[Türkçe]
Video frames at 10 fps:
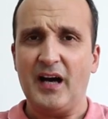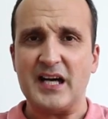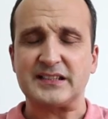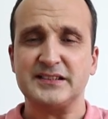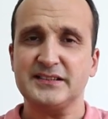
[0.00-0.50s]

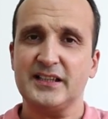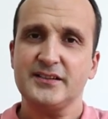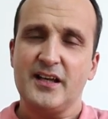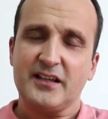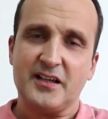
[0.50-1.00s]

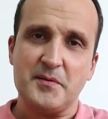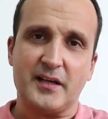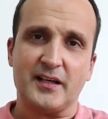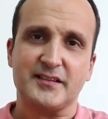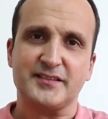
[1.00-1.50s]
Ardından
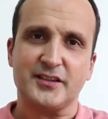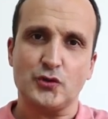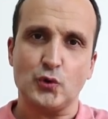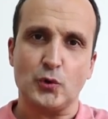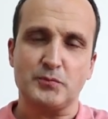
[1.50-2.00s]
kamera
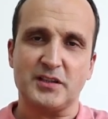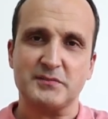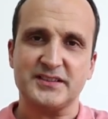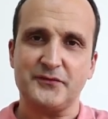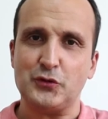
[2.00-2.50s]
hakkındaki
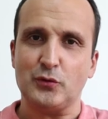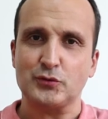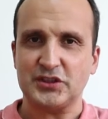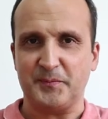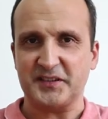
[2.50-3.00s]
yorumlarımızla
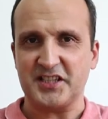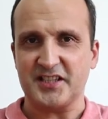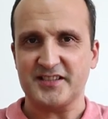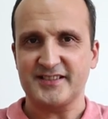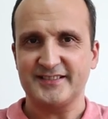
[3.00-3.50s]
videomuzu
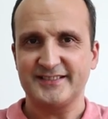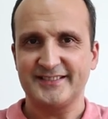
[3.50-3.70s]
kapatacağız.